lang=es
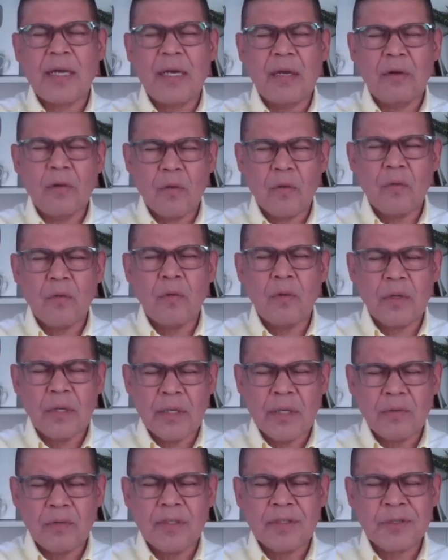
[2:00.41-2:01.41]
¿Qué
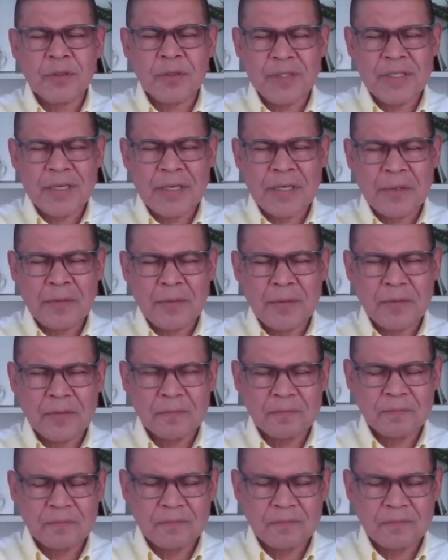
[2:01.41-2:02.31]
ocurre en nuestro cerebro?